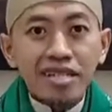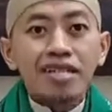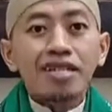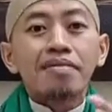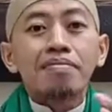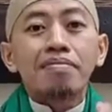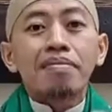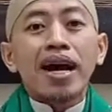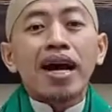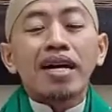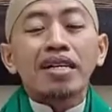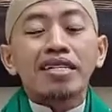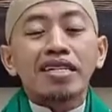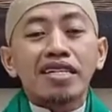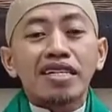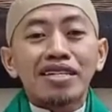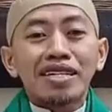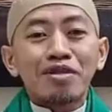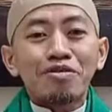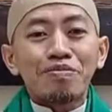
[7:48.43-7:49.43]

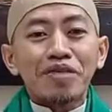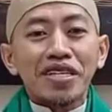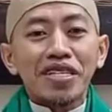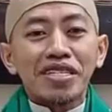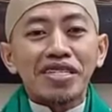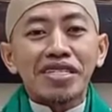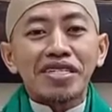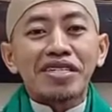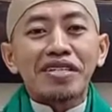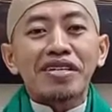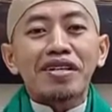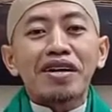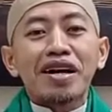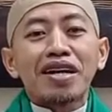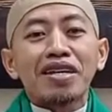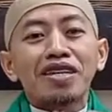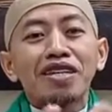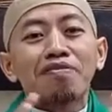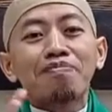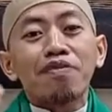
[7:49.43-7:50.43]
Maliki yaumiddin.
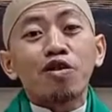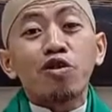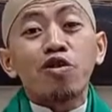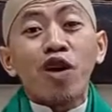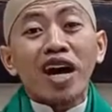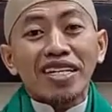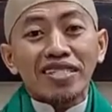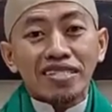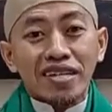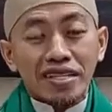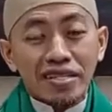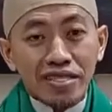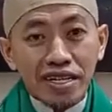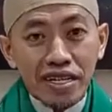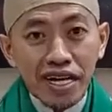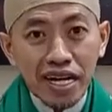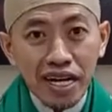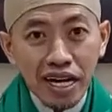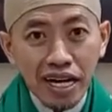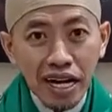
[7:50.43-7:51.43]
Allah penguasa
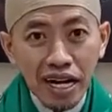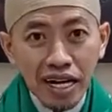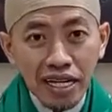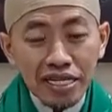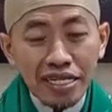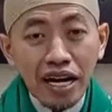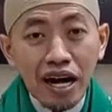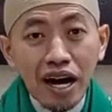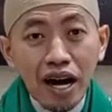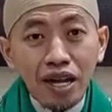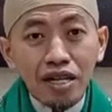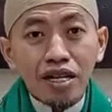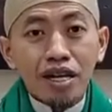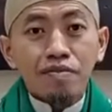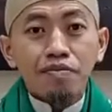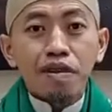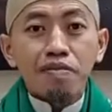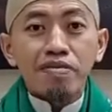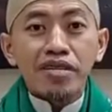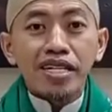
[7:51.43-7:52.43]
segala-galanya. Allah
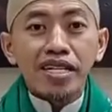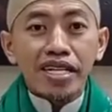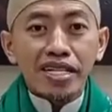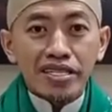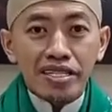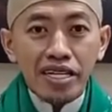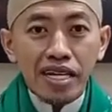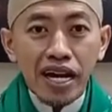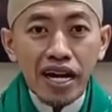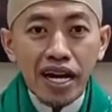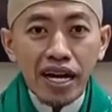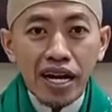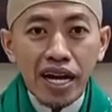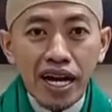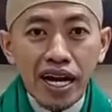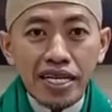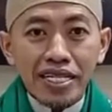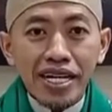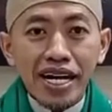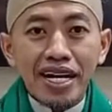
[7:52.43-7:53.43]
pemilik
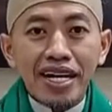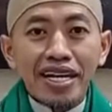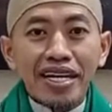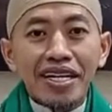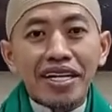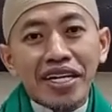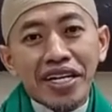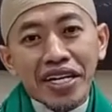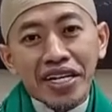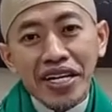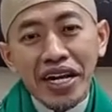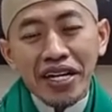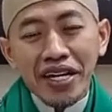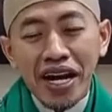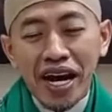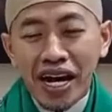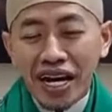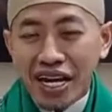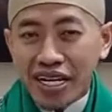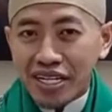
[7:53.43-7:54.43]
segala-galanya. Dan
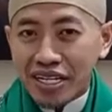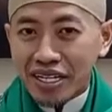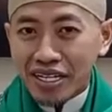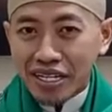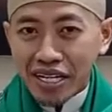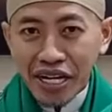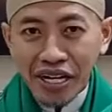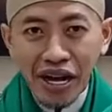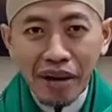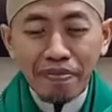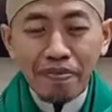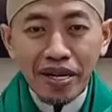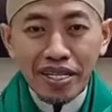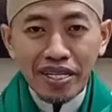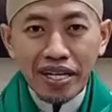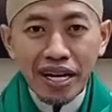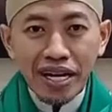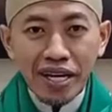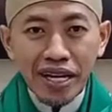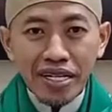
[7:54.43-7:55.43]
akan kita
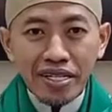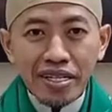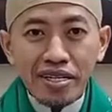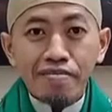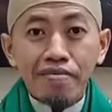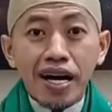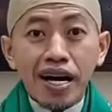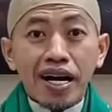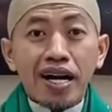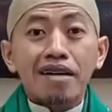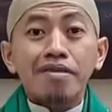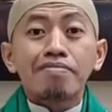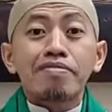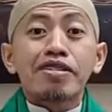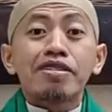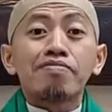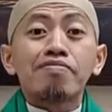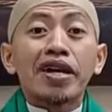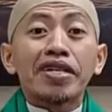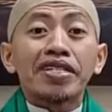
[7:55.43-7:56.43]
dapatkan nanti. Maka
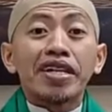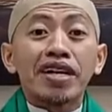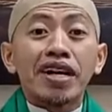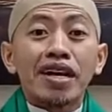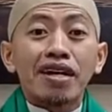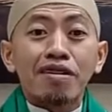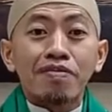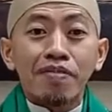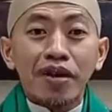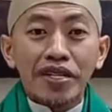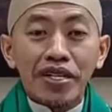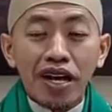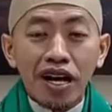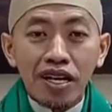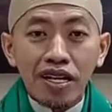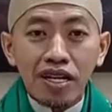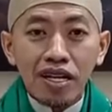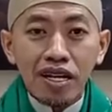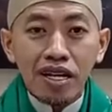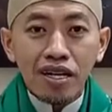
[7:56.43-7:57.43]
beribadalah kepada
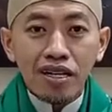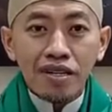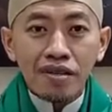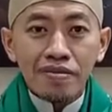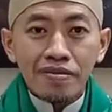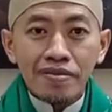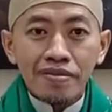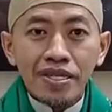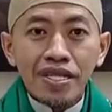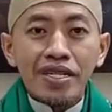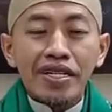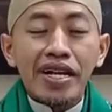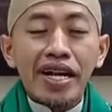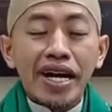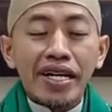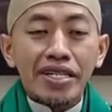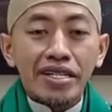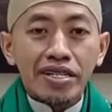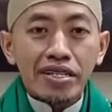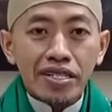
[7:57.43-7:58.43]
Allah
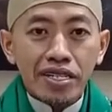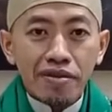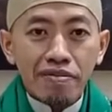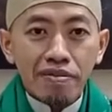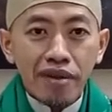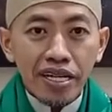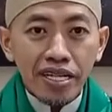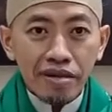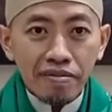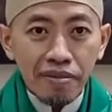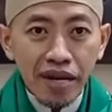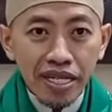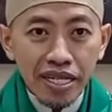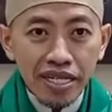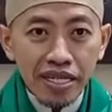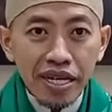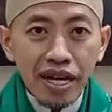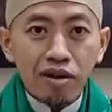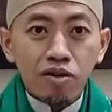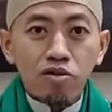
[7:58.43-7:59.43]
dengan
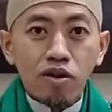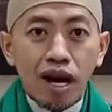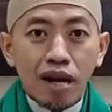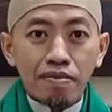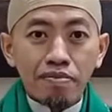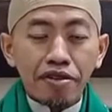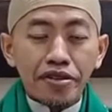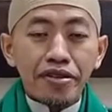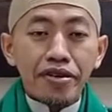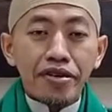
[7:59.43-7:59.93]
sebaik-baiknya. Wa'bud